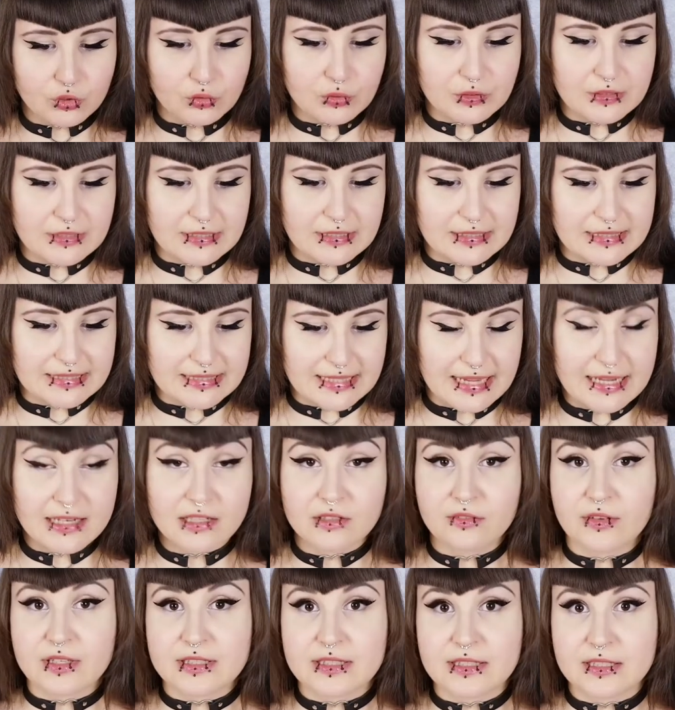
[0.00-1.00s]
und
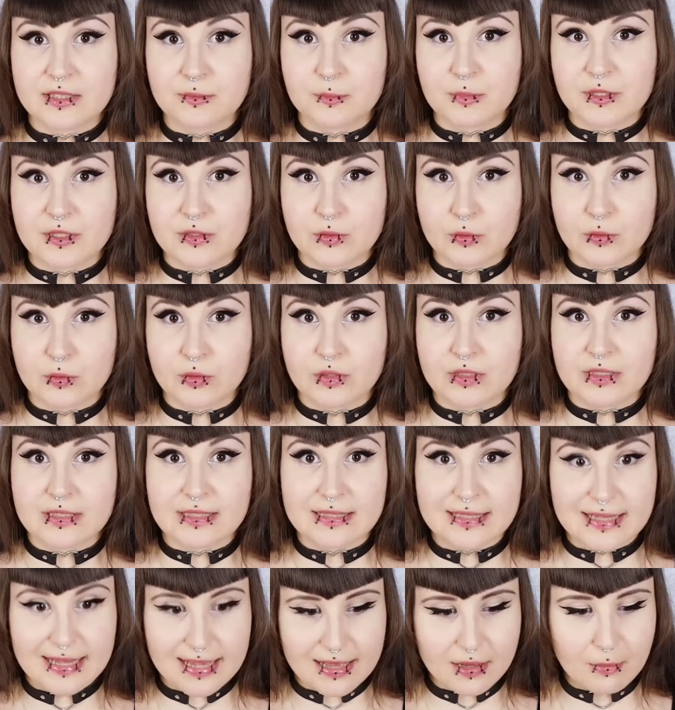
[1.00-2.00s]
dezent, was ich persönlich
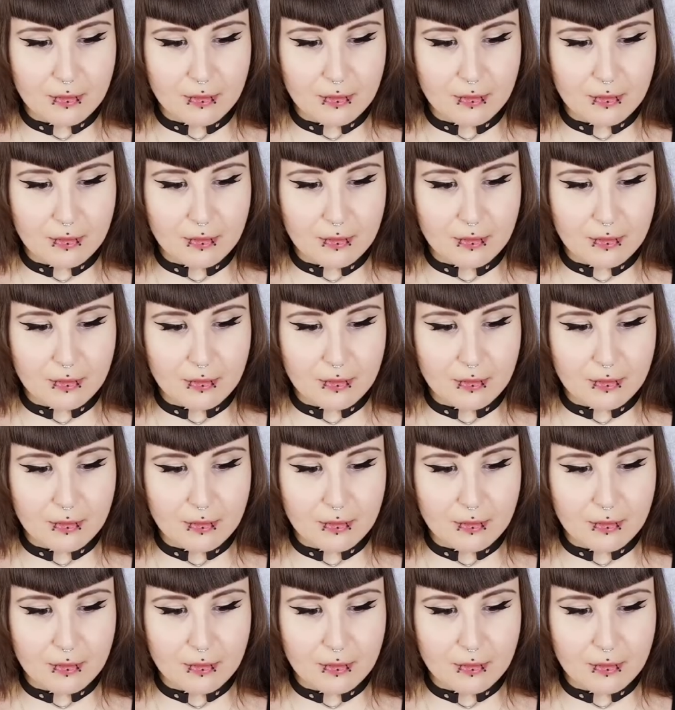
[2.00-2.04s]
sehr